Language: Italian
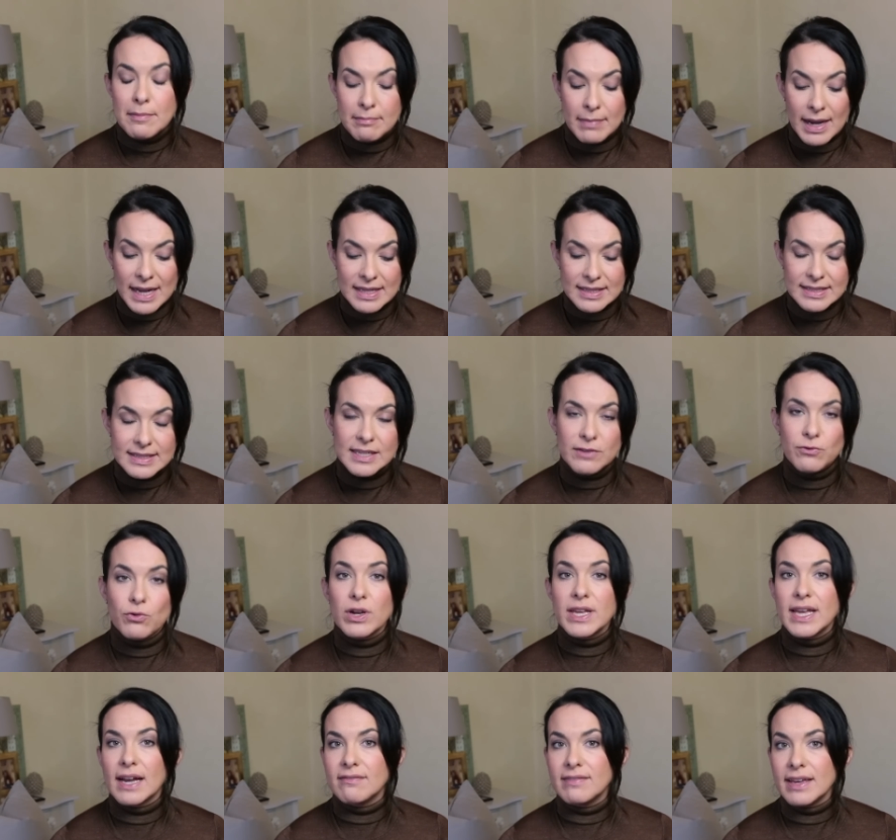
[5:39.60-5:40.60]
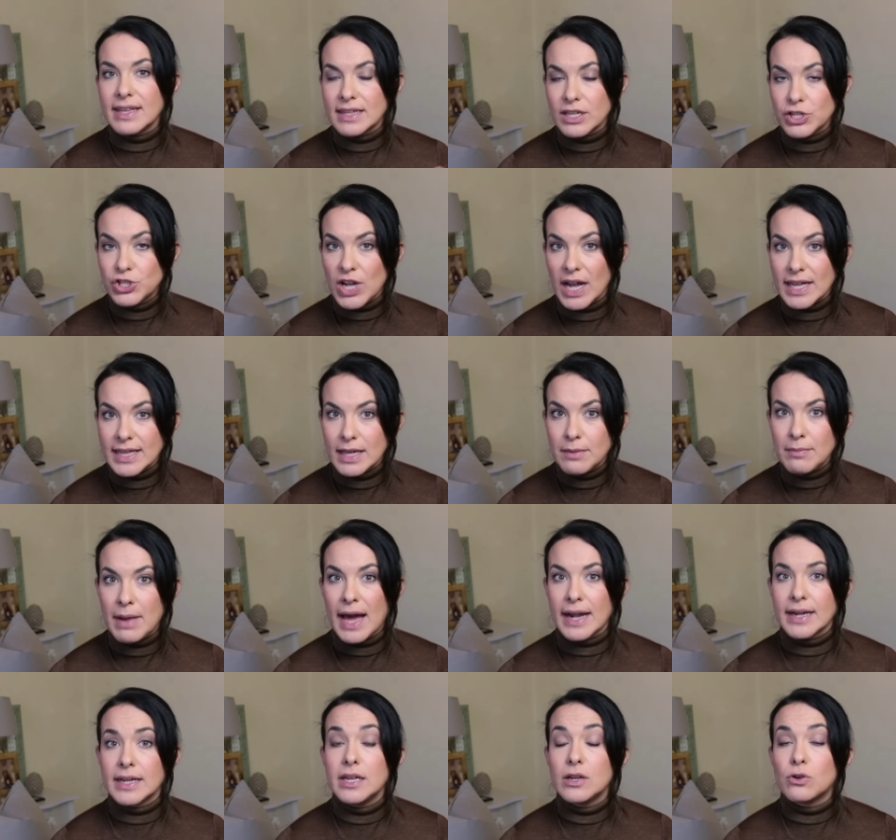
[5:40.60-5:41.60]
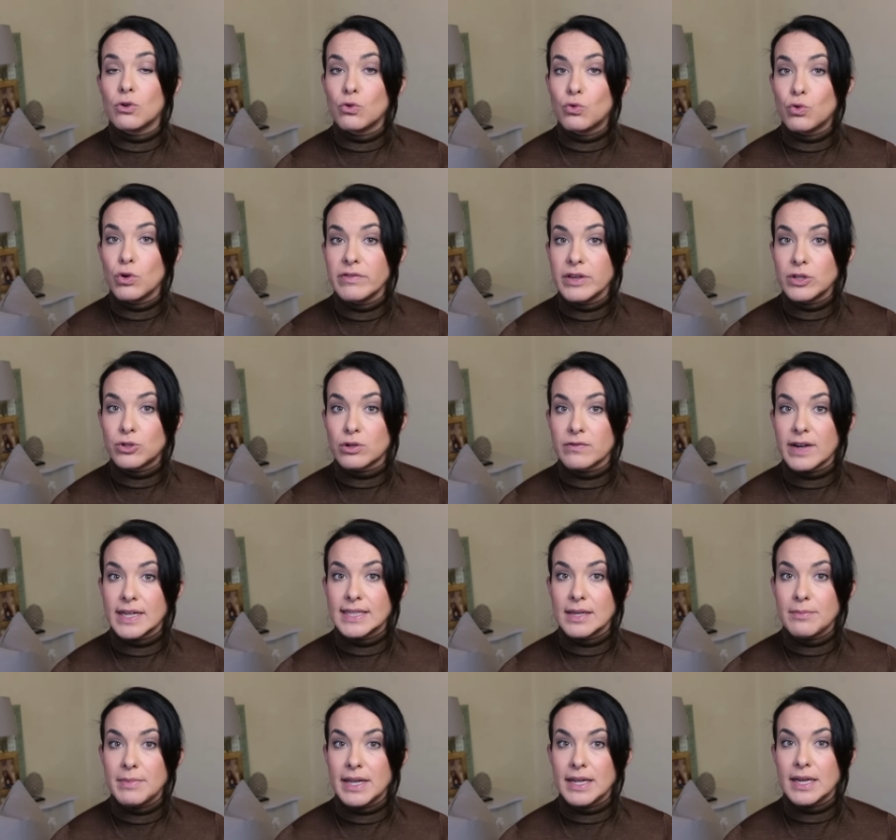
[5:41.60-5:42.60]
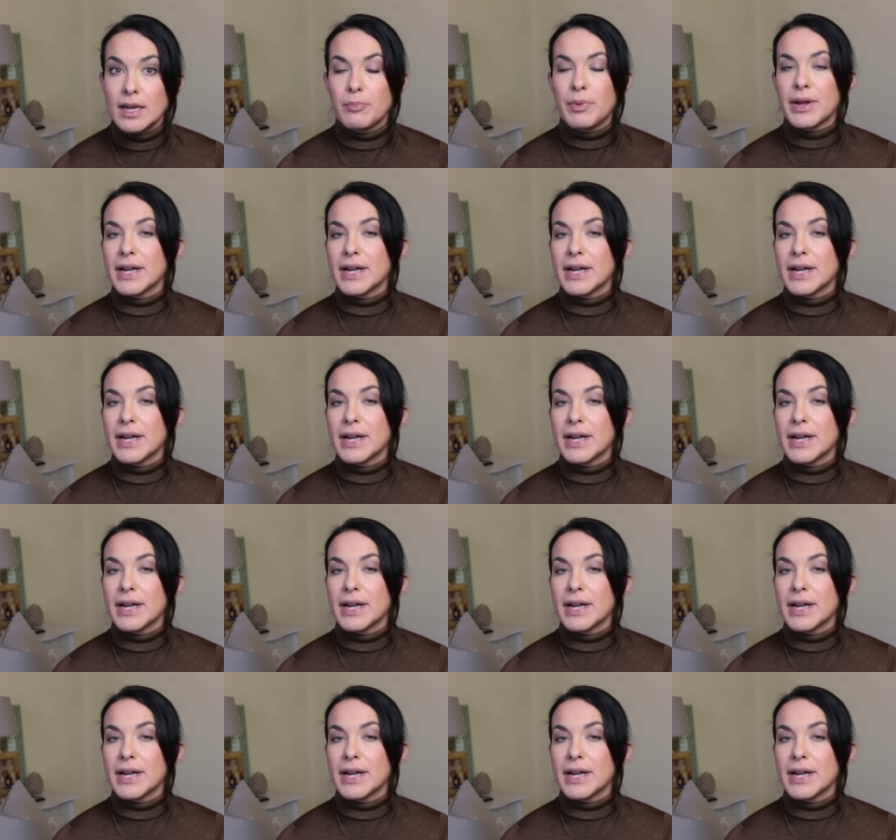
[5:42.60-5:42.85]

ma se voi avete già dei marchi con cui vi trovate bene,